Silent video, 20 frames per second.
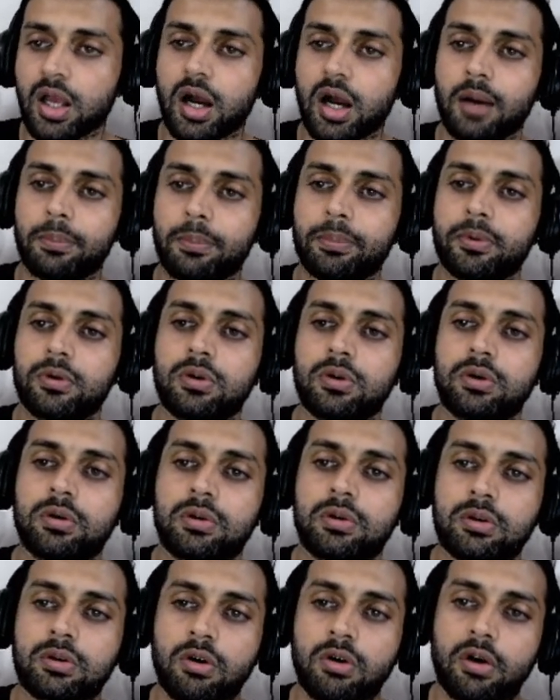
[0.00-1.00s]
आपको
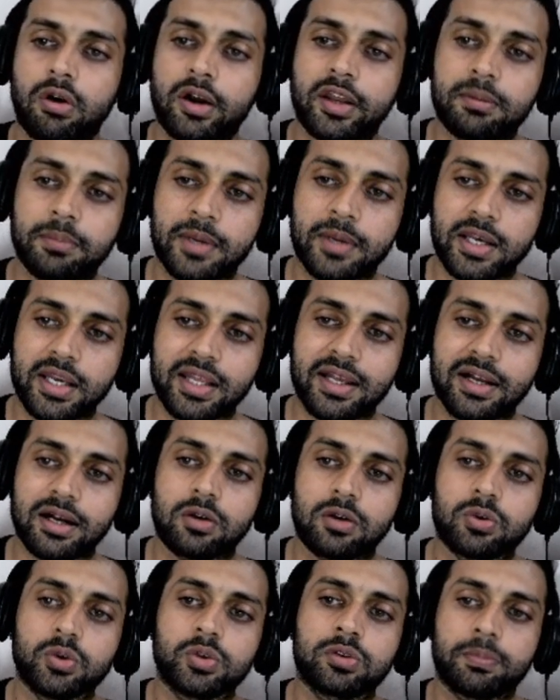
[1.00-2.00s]
कॉइन मिलेगा
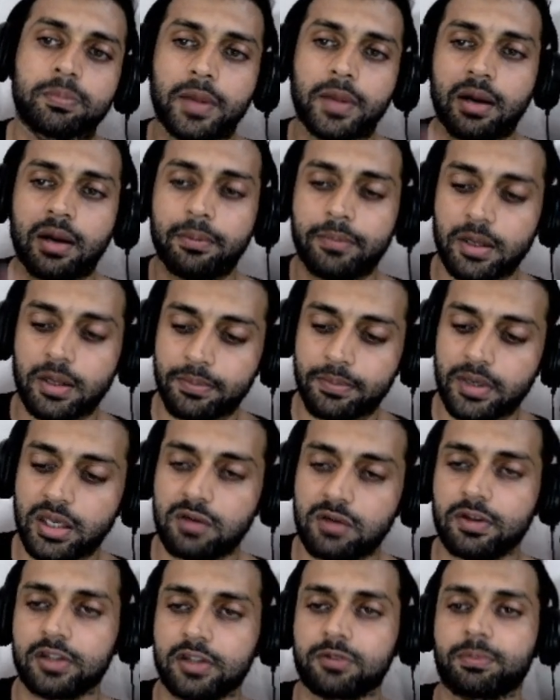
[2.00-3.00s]
उस पर आपने अपनी
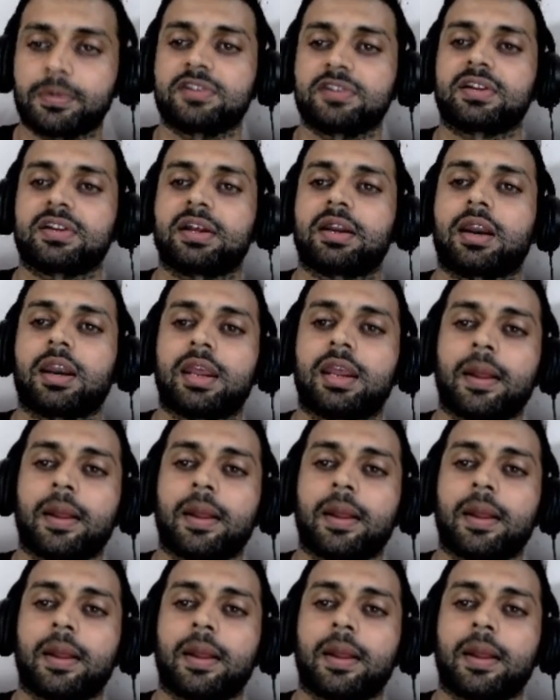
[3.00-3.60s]
इन्वेस्टमेंट्स करनी